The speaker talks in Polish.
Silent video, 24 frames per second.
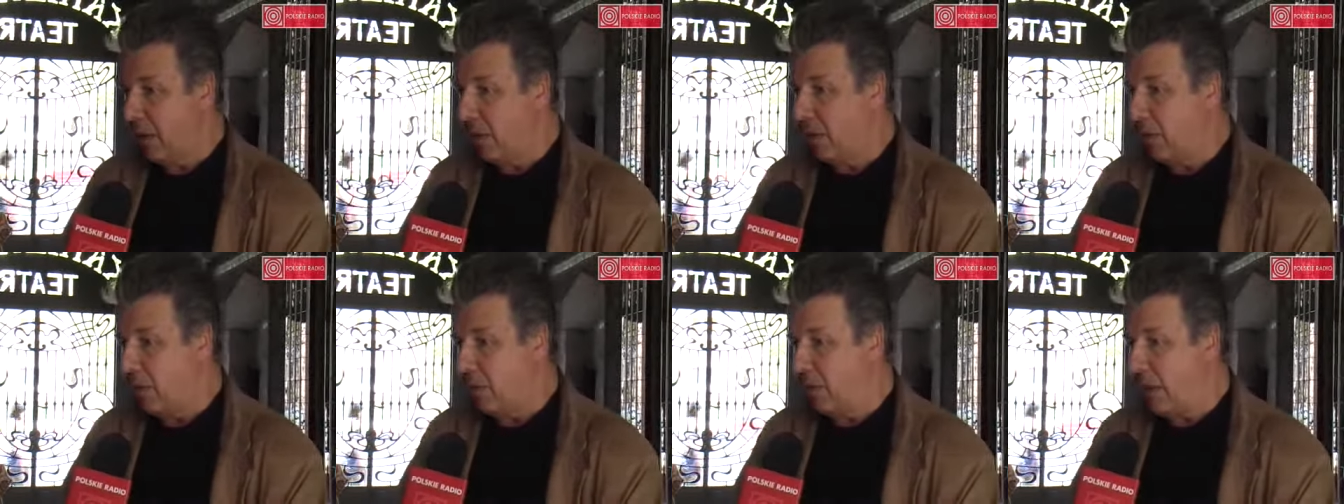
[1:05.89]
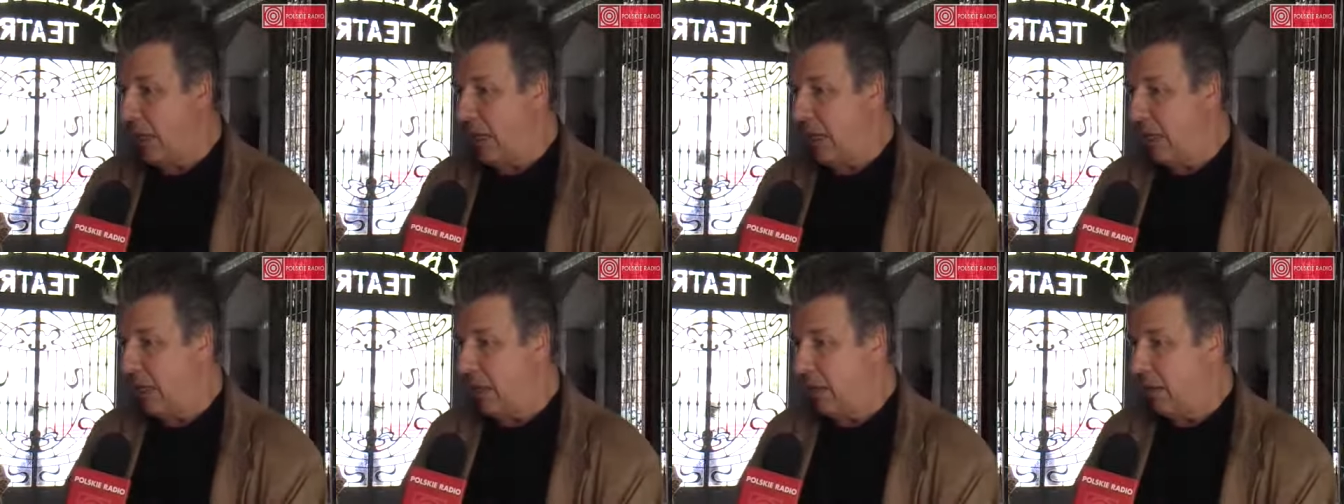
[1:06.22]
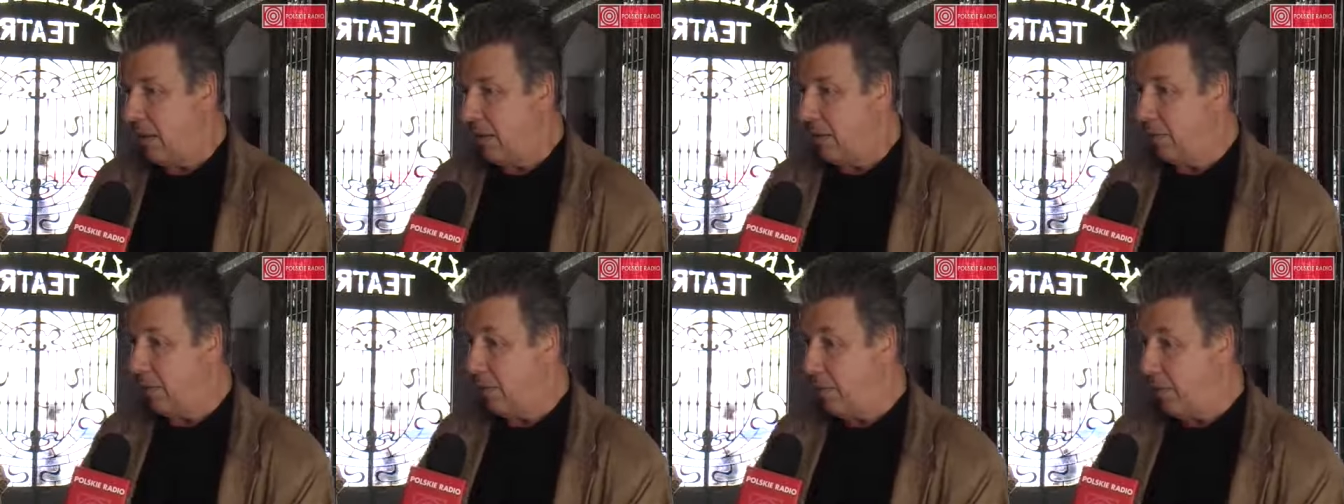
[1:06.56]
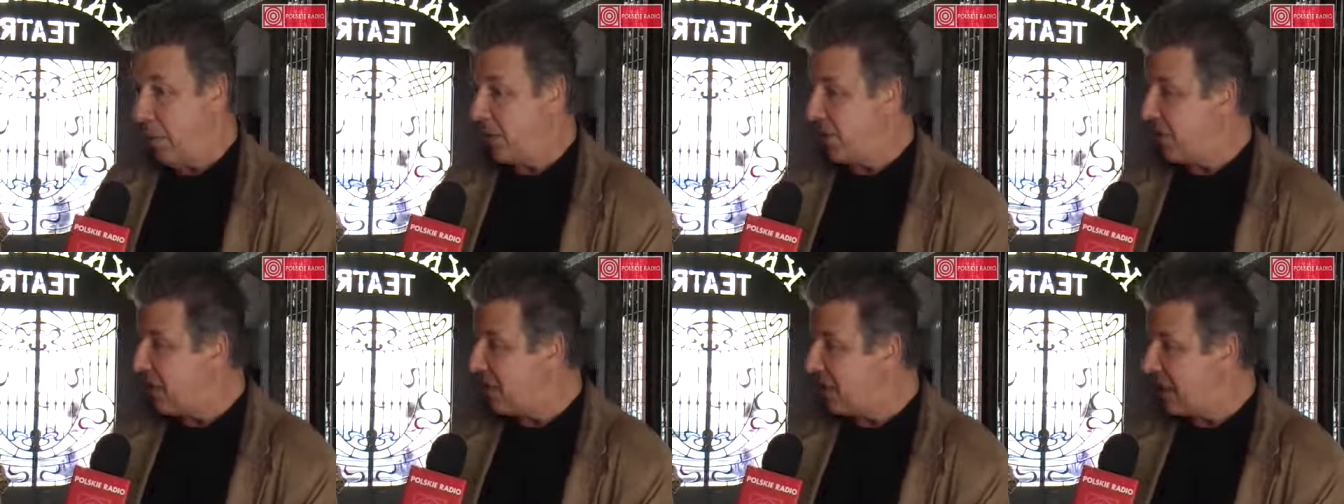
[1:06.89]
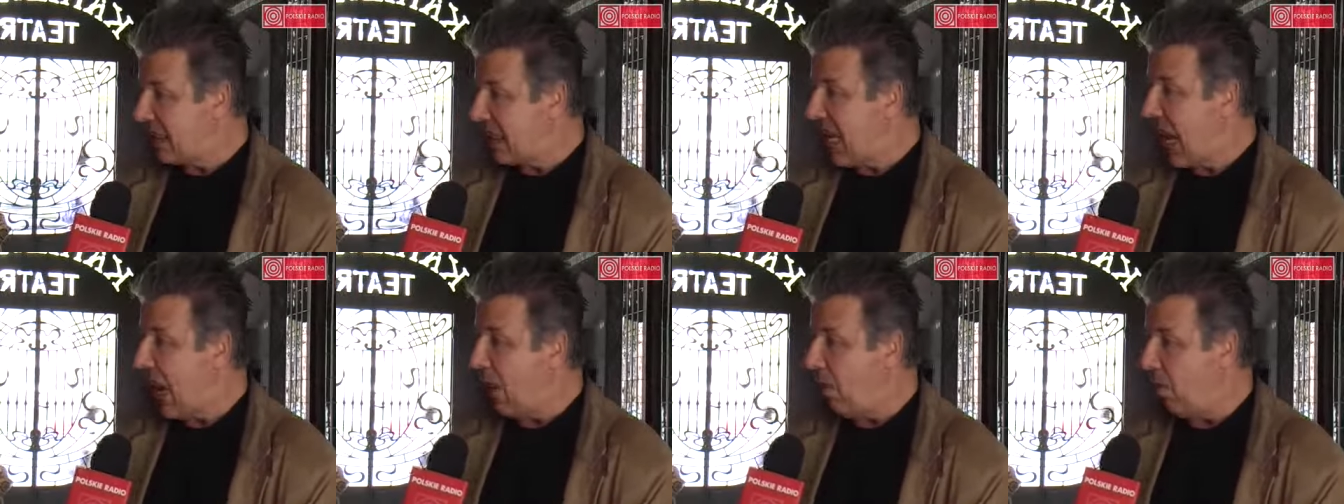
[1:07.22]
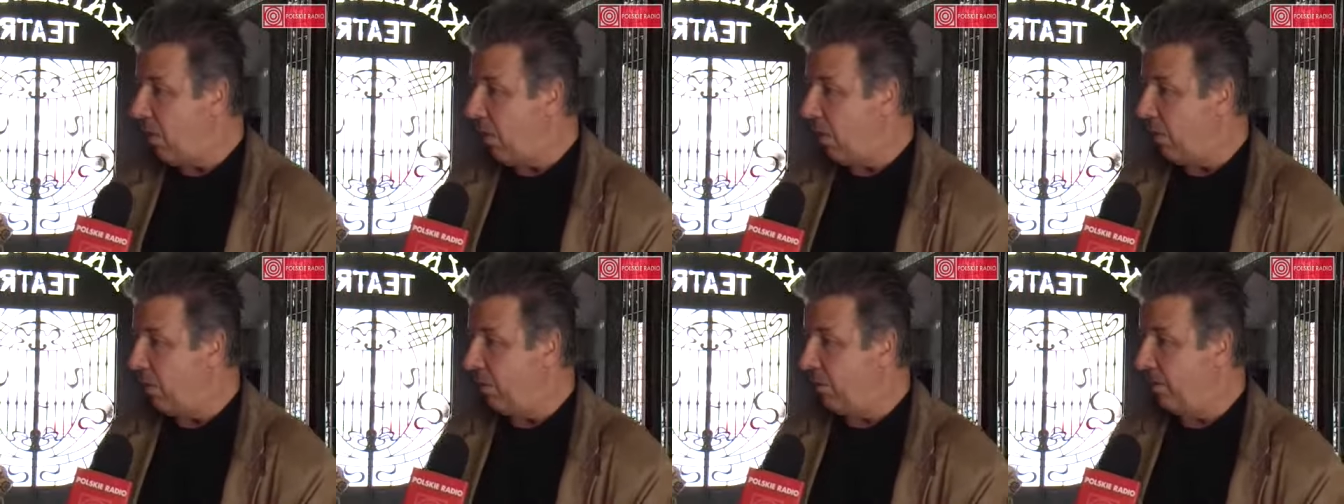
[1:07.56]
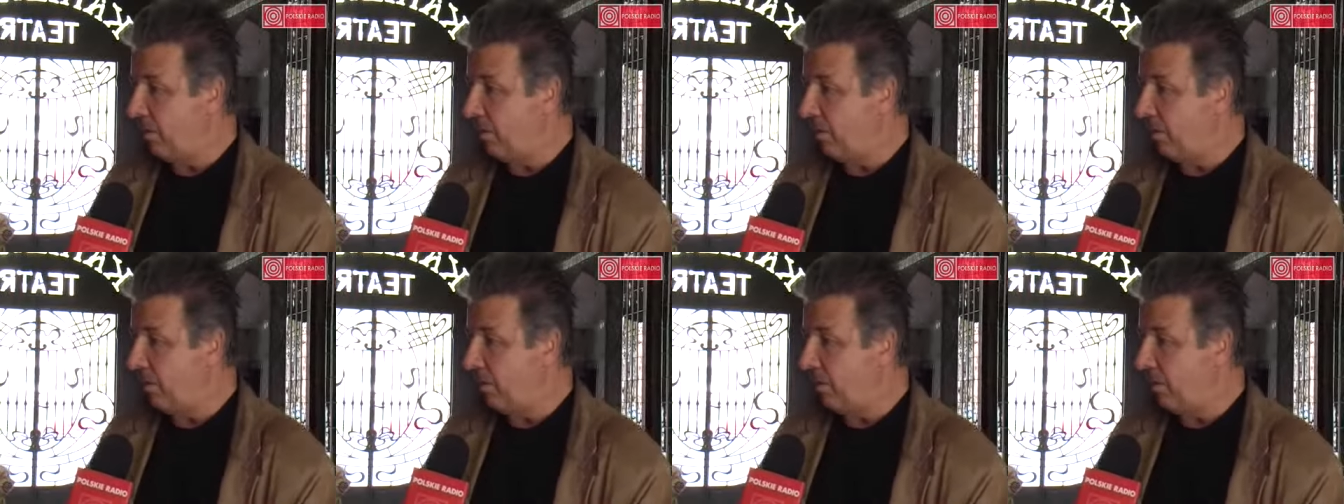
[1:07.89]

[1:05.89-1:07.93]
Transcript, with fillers: które e, pozostało.